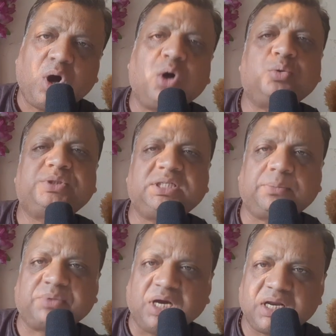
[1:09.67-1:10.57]
और उसे
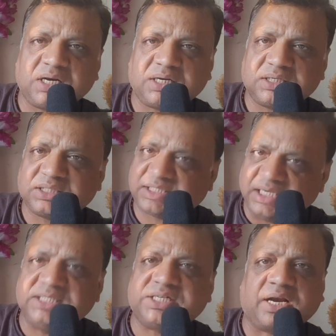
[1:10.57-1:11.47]
जब घर
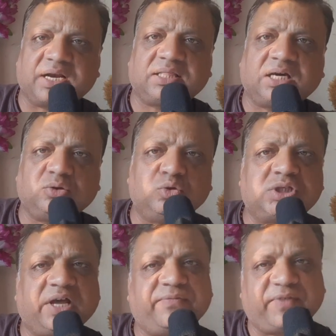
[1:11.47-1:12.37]
चेंज करना था
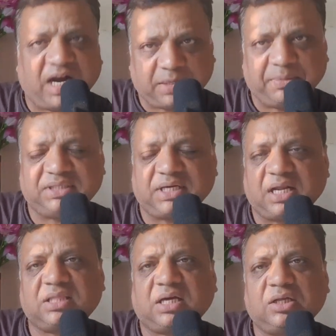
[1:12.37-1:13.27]
दूसरे फ्लैट में
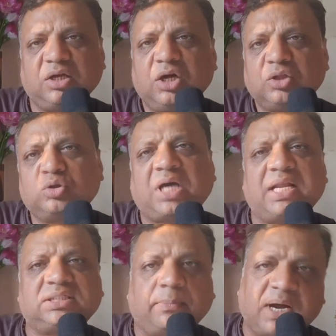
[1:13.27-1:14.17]
जाना था तो
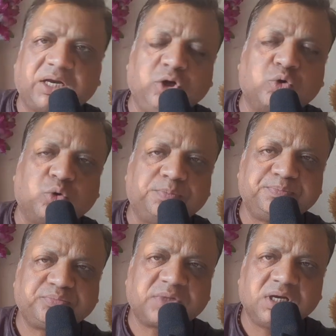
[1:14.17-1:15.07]
सारे सामग्रियों को
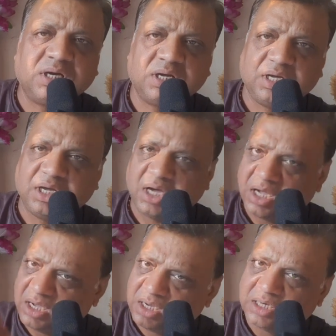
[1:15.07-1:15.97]

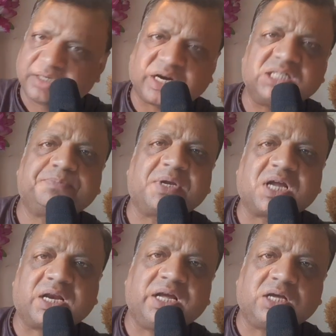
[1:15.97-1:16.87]
ट्रांसफर
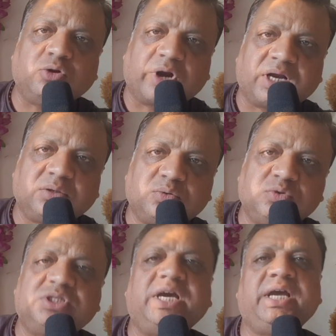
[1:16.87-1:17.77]
करने के दौरान
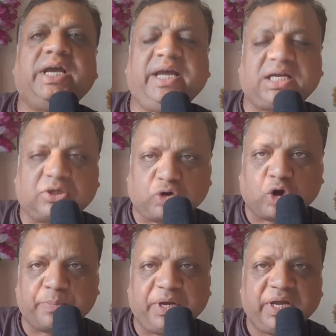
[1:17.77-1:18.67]
उसे एक
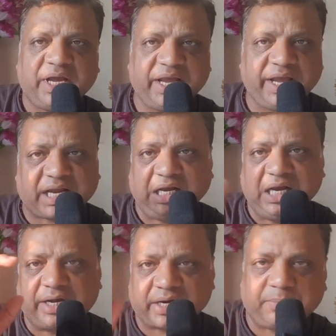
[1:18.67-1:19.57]
डॉर में एक
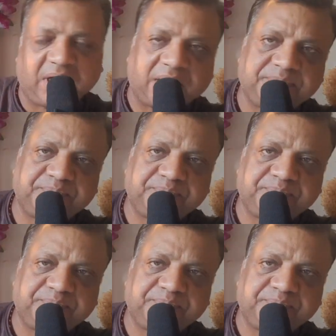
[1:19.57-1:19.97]
लेटर मिला